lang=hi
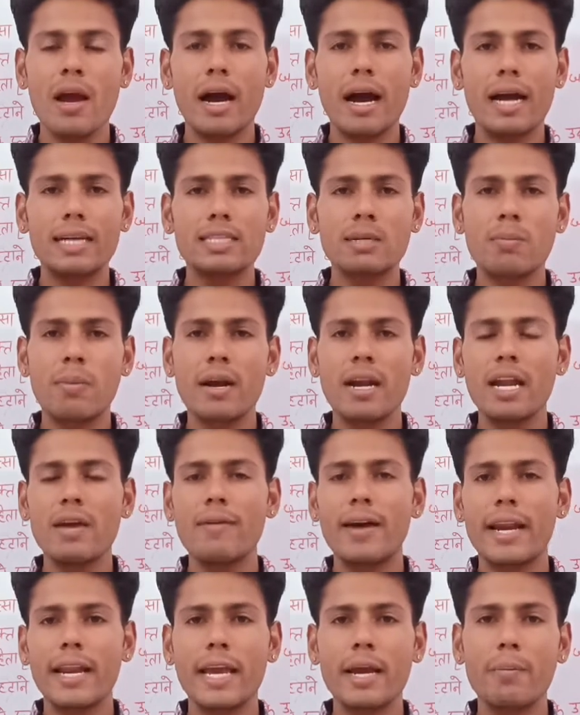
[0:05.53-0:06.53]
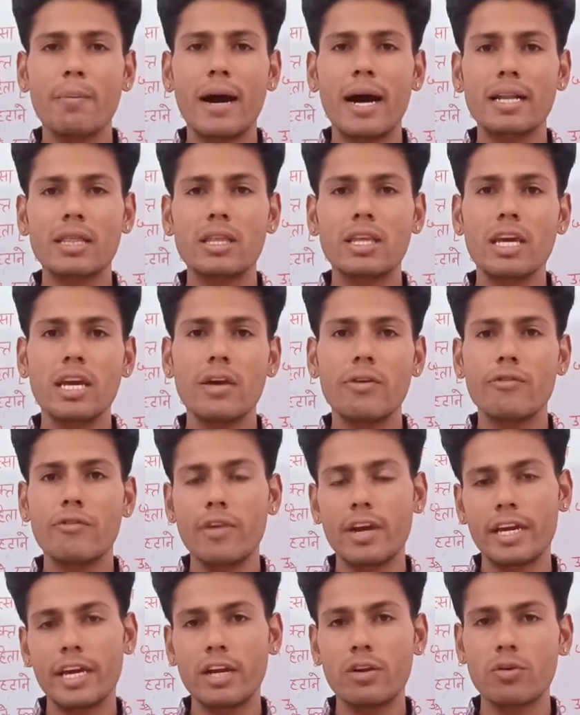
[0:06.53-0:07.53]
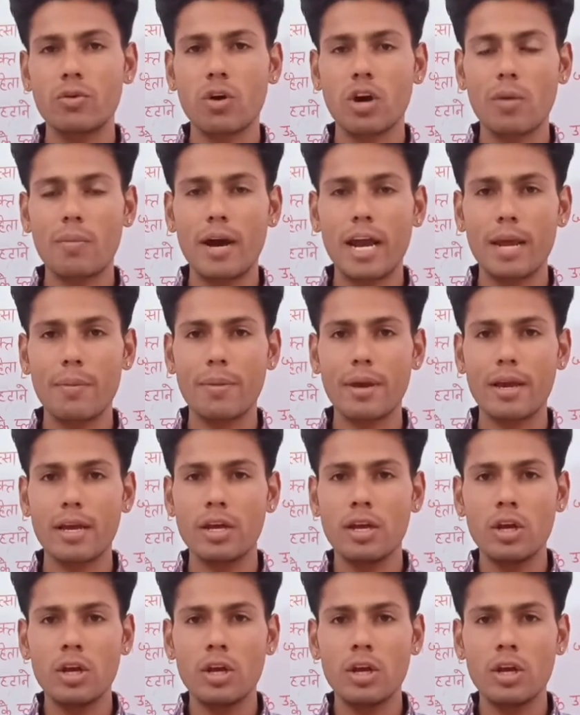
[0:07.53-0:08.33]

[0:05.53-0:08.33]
आज हम पढ़ने वाले हैं भारतीय वैज्ञानिकों के बारे में